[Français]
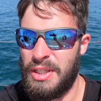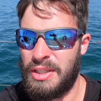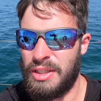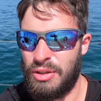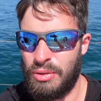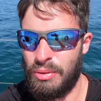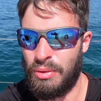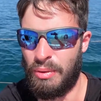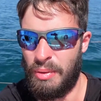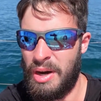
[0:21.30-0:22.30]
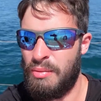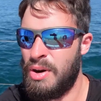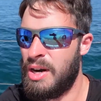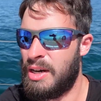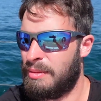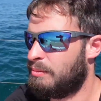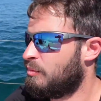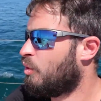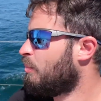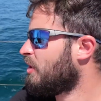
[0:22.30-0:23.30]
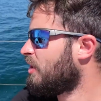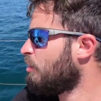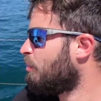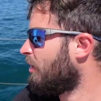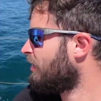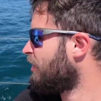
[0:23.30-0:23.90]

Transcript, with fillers: Petite question, la voile, compliquée ou pas